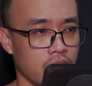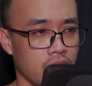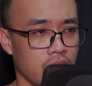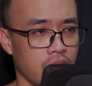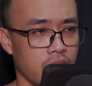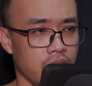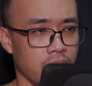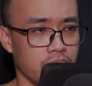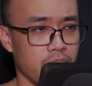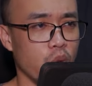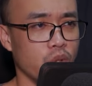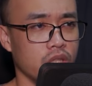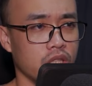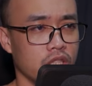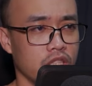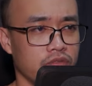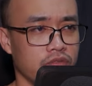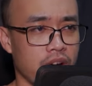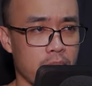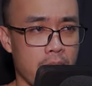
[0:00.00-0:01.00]
Trong khoảnh
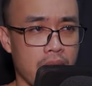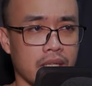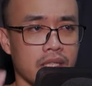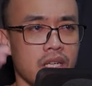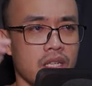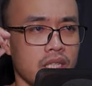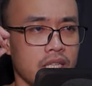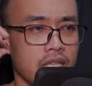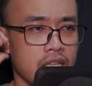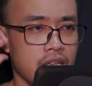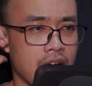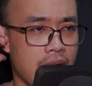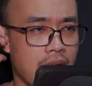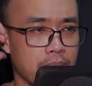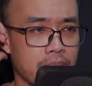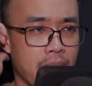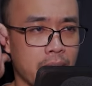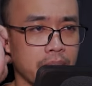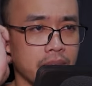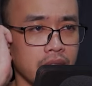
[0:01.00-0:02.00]
khắc khi một ngón tay này
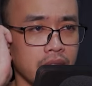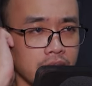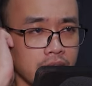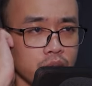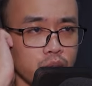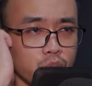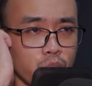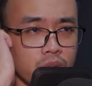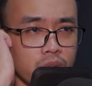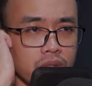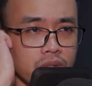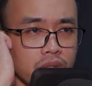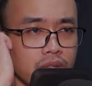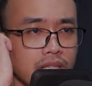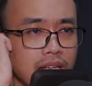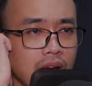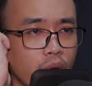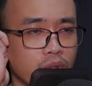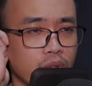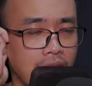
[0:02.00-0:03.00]
ấn xuống, Vương
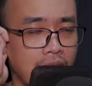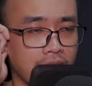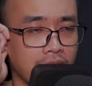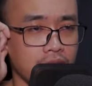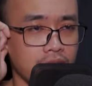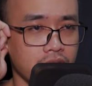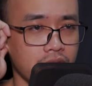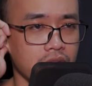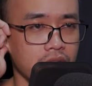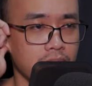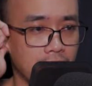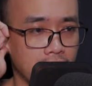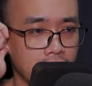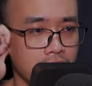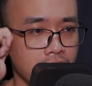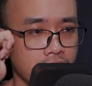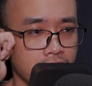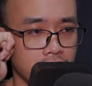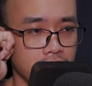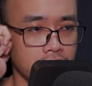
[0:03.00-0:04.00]
Lâm cảm giác được nguy
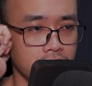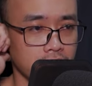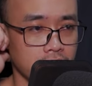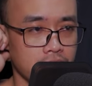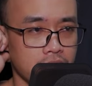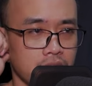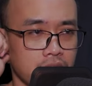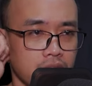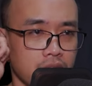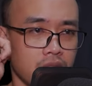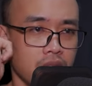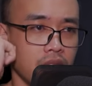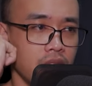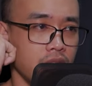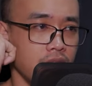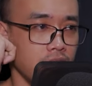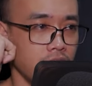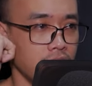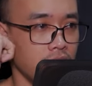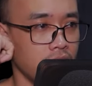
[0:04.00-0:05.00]
cơ sinh tử mãnh
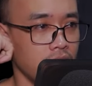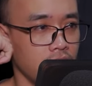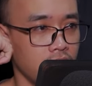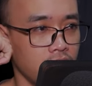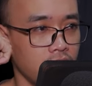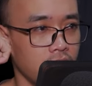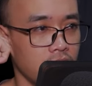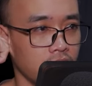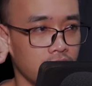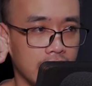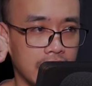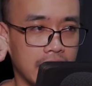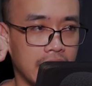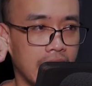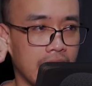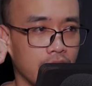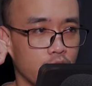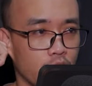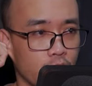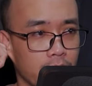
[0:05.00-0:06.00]
liệt, vượt qua
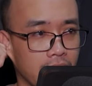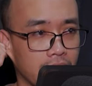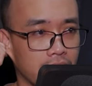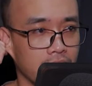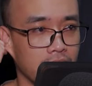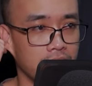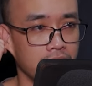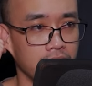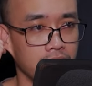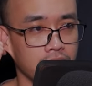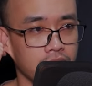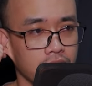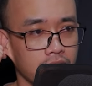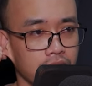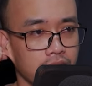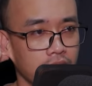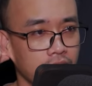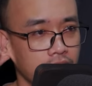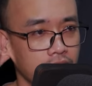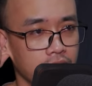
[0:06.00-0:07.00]
cả Thủy Đạo Tử năm đó.